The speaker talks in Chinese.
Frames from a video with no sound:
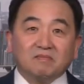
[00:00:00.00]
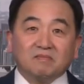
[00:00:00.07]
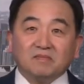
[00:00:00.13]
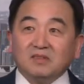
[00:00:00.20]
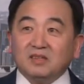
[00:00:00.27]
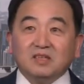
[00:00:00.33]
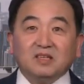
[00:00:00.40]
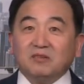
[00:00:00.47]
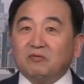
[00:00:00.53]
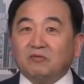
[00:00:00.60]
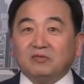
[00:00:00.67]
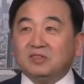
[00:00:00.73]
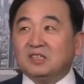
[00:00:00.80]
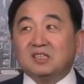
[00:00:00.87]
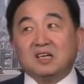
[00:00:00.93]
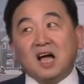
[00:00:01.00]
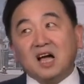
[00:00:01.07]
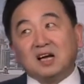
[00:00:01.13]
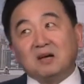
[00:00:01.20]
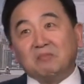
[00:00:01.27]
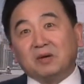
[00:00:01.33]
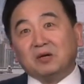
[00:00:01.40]
你你
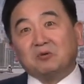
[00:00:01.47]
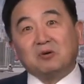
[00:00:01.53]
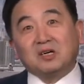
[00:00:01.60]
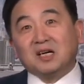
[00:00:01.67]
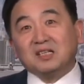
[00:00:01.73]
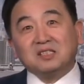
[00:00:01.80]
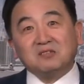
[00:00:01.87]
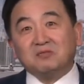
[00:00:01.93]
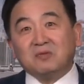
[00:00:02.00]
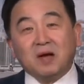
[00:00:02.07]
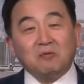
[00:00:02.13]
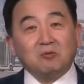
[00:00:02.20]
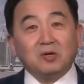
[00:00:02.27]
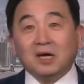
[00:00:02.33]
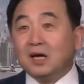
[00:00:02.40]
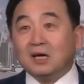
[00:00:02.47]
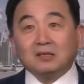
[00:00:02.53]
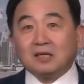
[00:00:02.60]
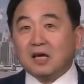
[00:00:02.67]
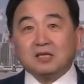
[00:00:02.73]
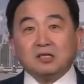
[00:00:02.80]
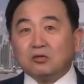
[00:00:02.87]
看看美国开新闻发布会，
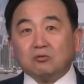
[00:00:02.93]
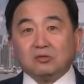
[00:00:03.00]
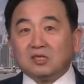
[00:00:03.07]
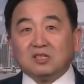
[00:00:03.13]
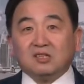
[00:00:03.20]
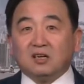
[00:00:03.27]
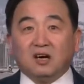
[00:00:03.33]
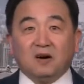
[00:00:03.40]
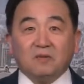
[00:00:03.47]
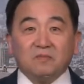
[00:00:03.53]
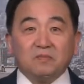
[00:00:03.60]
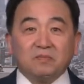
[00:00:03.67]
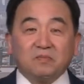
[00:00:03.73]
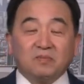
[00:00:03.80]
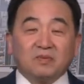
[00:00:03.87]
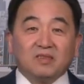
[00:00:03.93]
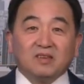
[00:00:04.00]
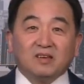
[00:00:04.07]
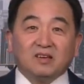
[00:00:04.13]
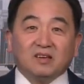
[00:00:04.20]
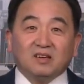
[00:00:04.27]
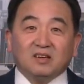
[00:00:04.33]
他就这个。
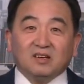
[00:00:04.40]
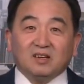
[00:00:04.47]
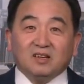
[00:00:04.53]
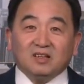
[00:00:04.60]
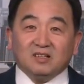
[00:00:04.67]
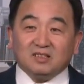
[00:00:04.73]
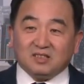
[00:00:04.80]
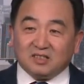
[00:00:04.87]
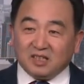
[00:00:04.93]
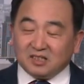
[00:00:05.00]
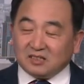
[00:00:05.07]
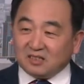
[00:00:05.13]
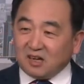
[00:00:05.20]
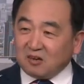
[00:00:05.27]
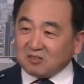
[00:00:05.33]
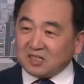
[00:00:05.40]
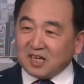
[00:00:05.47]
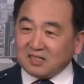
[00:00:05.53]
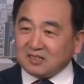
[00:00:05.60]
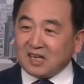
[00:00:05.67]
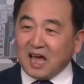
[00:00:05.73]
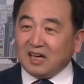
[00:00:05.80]
截止到
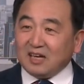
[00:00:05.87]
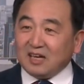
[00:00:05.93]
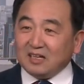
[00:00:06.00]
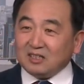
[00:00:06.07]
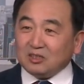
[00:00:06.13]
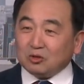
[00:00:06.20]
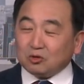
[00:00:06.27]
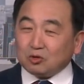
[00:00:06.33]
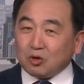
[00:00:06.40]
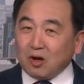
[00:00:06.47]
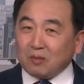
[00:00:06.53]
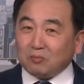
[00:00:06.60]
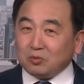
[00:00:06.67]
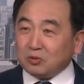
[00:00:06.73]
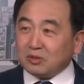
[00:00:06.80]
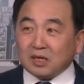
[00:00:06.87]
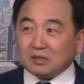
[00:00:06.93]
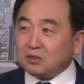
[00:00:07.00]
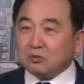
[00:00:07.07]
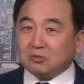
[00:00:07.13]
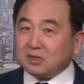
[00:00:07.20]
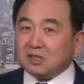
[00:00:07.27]
现在，就川普他
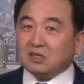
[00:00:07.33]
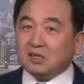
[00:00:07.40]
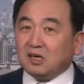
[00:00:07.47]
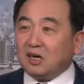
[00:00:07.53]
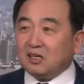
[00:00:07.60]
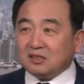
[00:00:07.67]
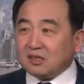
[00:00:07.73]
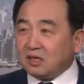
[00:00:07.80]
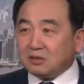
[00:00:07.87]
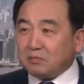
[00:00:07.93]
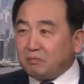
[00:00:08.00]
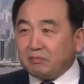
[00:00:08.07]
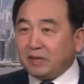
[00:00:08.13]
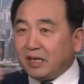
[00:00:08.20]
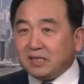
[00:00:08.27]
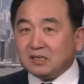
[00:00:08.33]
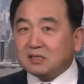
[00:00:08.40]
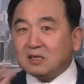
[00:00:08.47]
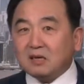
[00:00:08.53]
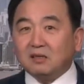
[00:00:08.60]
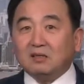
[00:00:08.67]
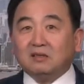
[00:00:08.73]
就这个，他没
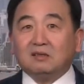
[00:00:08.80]
事儿。